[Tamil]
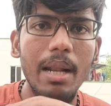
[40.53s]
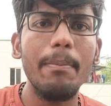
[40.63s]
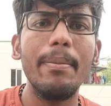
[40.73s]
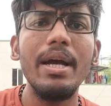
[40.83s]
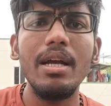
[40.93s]

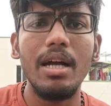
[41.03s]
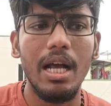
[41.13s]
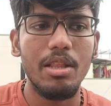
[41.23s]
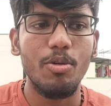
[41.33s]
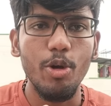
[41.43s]
நம்ம
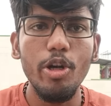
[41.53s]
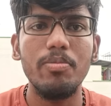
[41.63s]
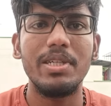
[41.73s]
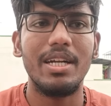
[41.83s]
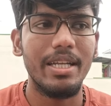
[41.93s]
அந்த ஒரு
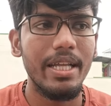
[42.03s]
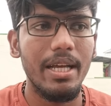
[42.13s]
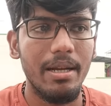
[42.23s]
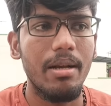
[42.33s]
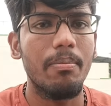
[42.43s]
யூடியூப் சேனல்கிட்ட
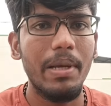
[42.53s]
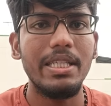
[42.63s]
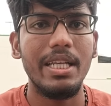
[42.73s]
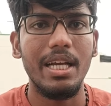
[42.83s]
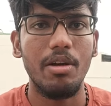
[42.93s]

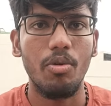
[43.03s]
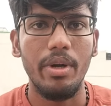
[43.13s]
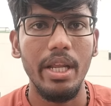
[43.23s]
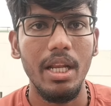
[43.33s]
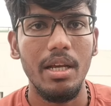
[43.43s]
பேசியிருக்காங்க
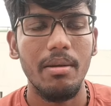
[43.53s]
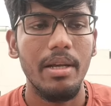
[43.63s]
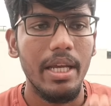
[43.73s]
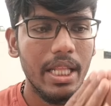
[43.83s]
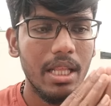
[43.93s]
ஒரு டீலு
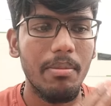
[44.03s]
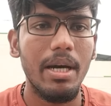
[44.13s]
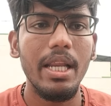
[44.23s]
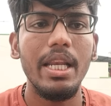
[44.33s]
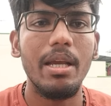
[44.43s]
இந்த
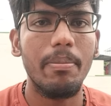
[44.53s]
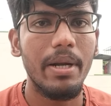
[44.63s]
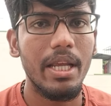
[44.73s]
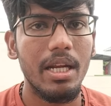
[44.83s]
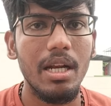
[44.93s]
மாதிரி நீங்கள்
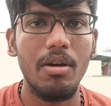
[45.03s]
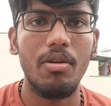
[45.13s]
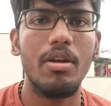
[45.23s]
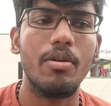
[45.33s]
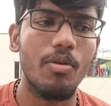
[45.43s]
பண்ணிங்கன்னா நான்
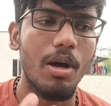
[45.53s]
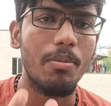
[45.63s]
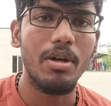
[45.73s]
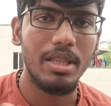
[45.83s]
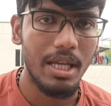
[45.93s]
அவங்களும் இவ்வளோ
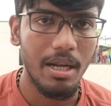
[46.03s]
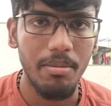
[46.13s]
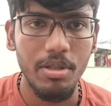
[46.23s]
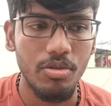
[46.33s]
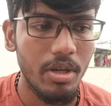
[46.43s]
அமௌண்ட் தரேன்
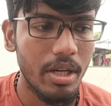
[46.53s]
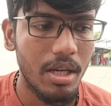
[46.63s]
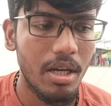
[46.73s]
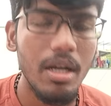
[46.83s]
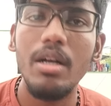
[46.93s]
அப்படின்னு
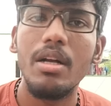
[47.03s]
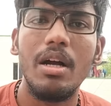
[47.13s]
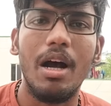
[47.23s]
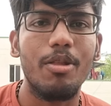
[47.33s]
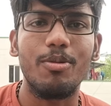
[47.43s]
சொல்லியிருக்காங்க
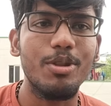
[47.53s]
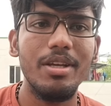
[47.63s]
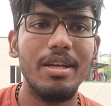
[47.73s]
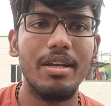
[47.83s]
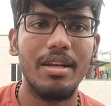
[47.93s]
அது வந்து